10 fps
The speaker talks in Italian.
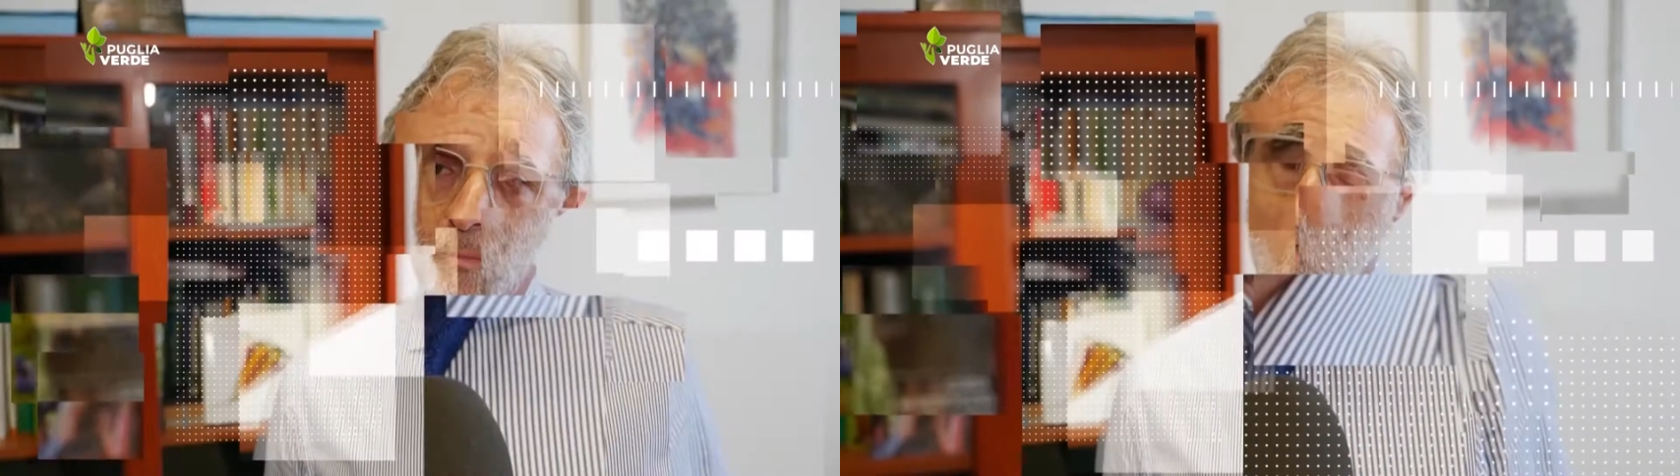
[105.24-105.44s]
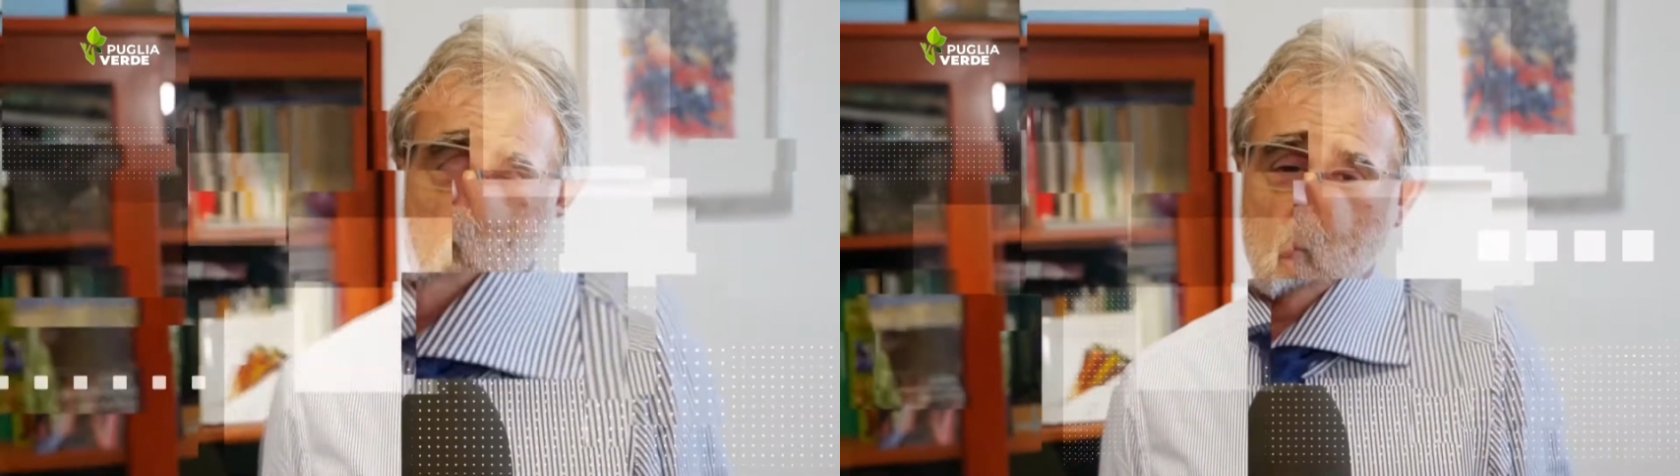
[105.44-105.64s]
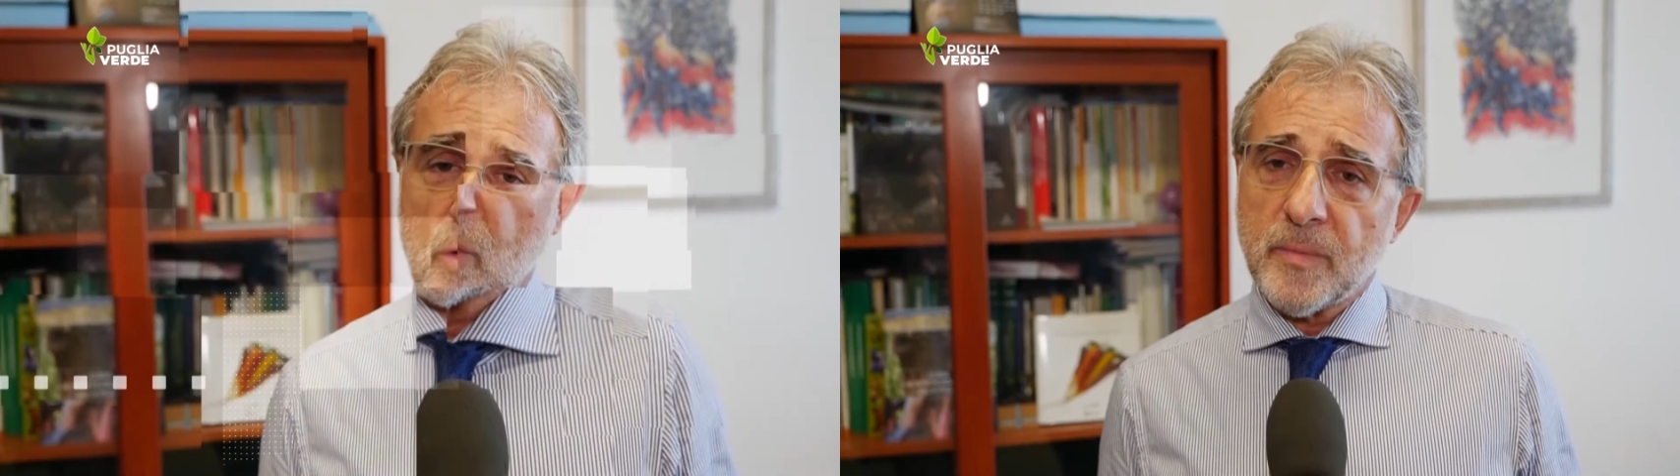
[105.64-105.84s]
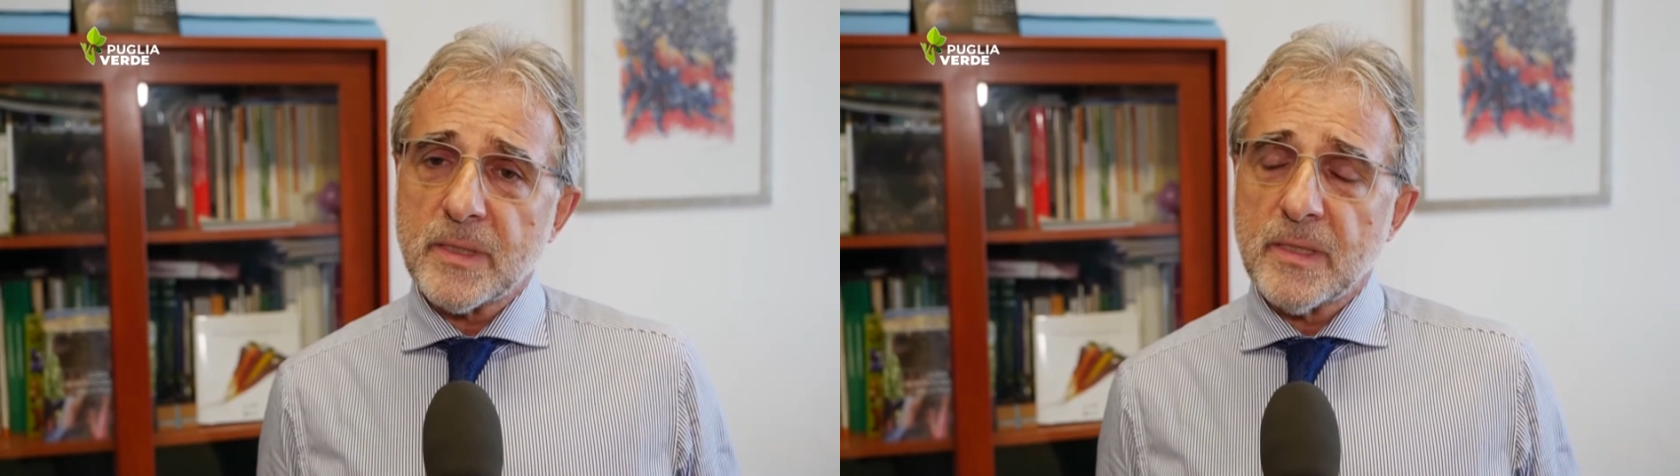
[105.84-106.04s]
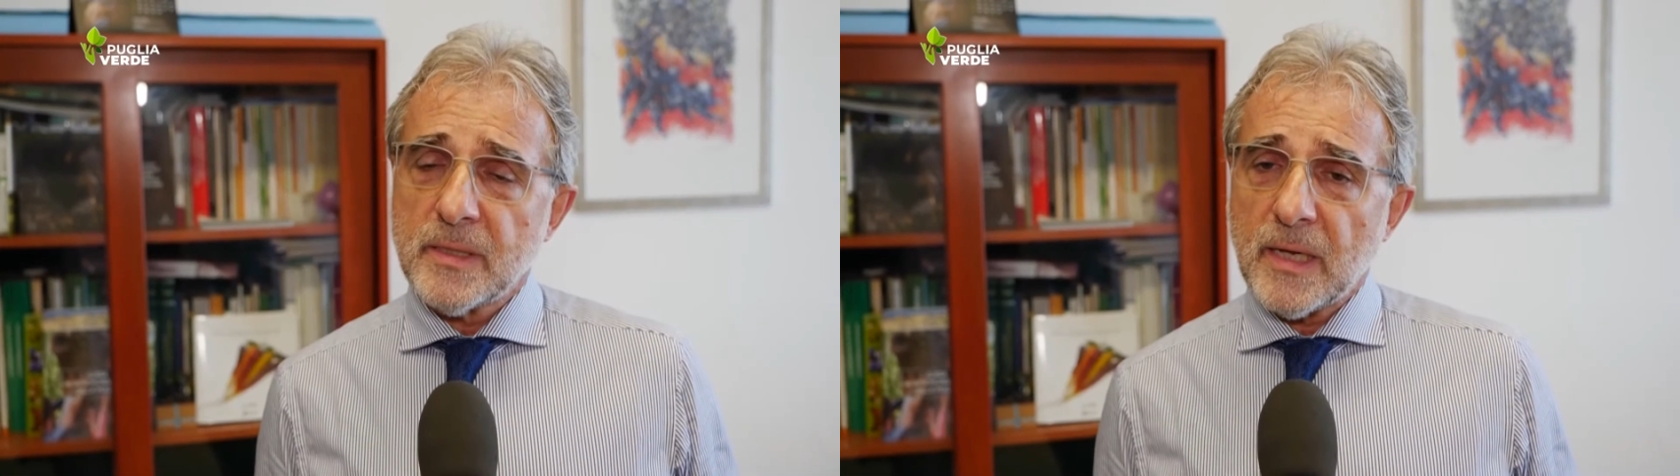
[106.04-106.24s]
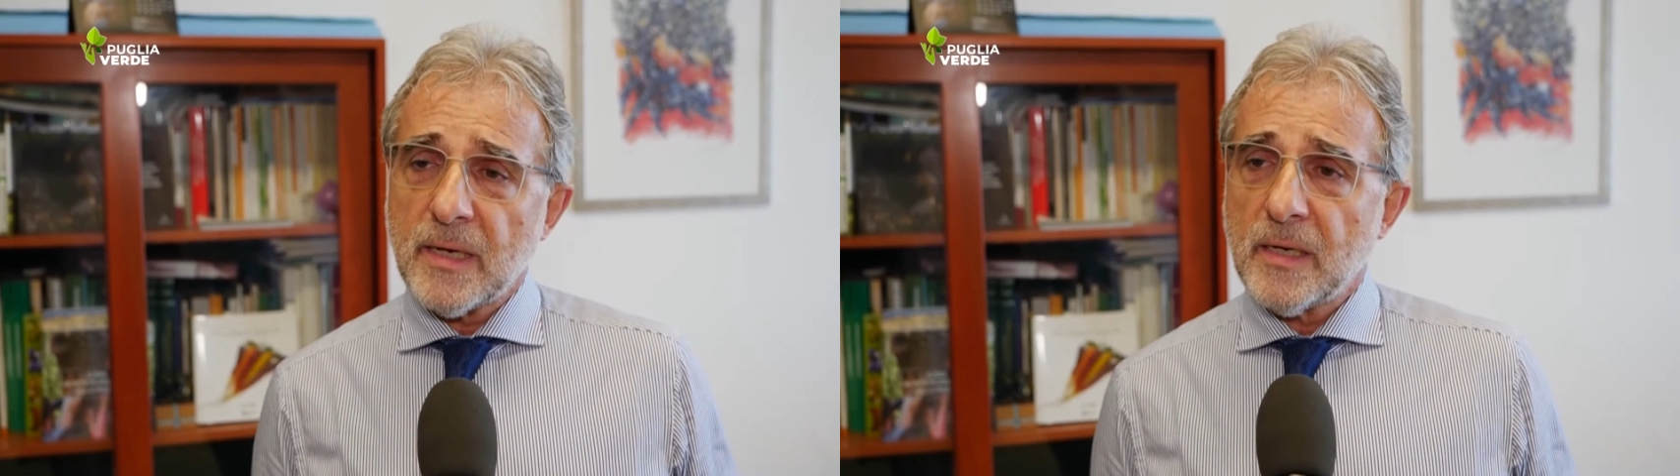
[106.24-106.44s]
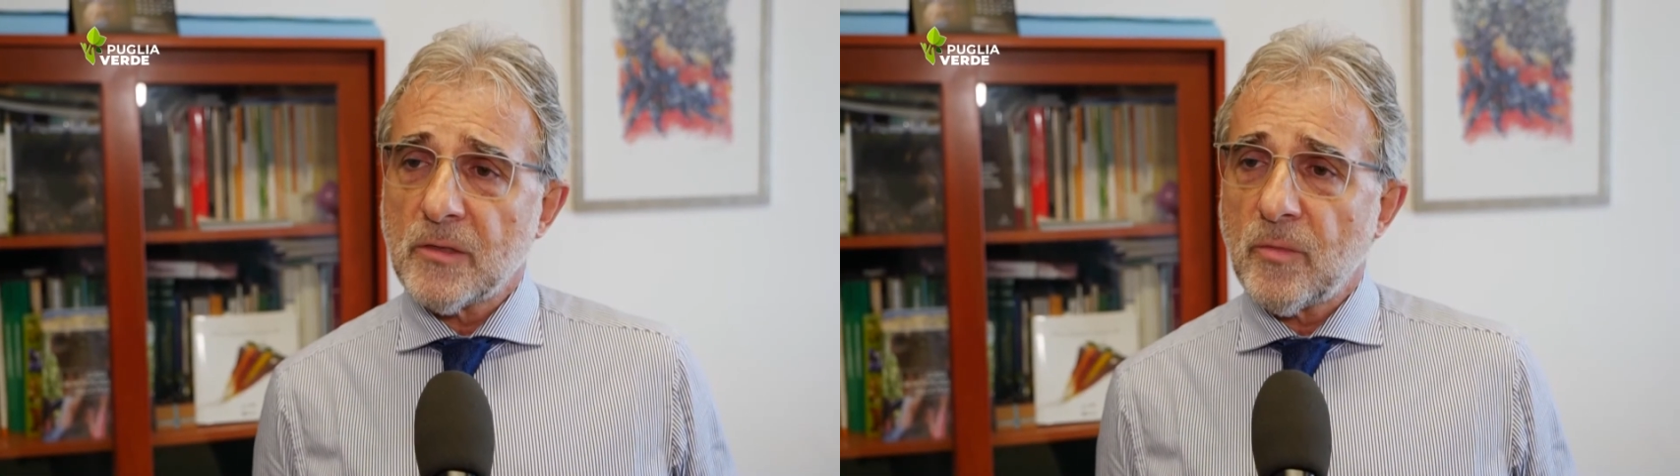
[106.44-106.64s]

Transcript: Possono presentare la